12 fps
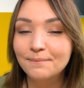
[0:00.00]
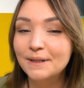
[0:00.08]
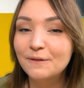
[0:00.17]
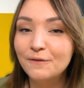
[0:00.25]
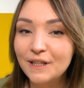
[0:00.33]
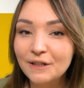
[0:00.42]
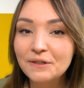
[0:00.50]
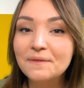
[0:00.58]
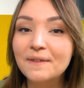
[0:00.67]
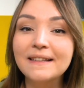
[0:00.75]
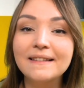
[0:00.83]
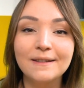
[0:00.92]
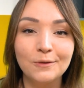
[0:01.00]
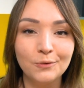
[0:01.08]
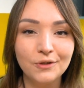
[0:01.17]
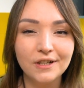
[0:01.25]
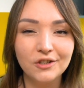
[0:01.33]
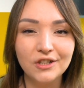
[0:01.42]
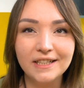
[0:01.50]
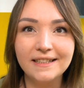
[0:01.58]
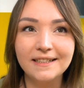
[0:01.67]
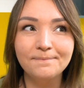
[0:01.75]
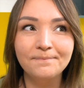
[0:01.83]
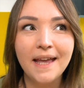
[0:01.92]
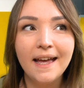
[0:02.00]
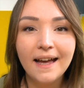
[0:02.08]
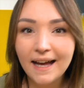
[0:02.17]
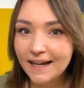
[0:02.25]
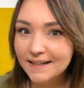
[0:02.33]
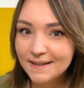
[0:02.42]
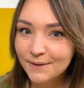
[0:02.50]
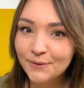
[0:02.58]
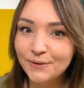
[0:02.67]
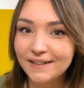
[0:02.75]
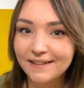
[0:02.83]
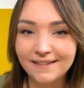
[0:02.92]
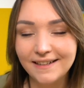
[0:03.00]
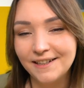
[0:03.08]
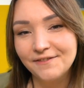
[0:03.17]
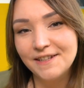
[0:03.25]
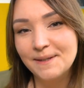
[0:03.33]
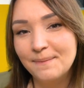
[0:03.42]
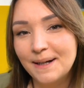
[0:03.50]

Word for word: mit 24 unterschiedlichen Aktionen, nennen wir es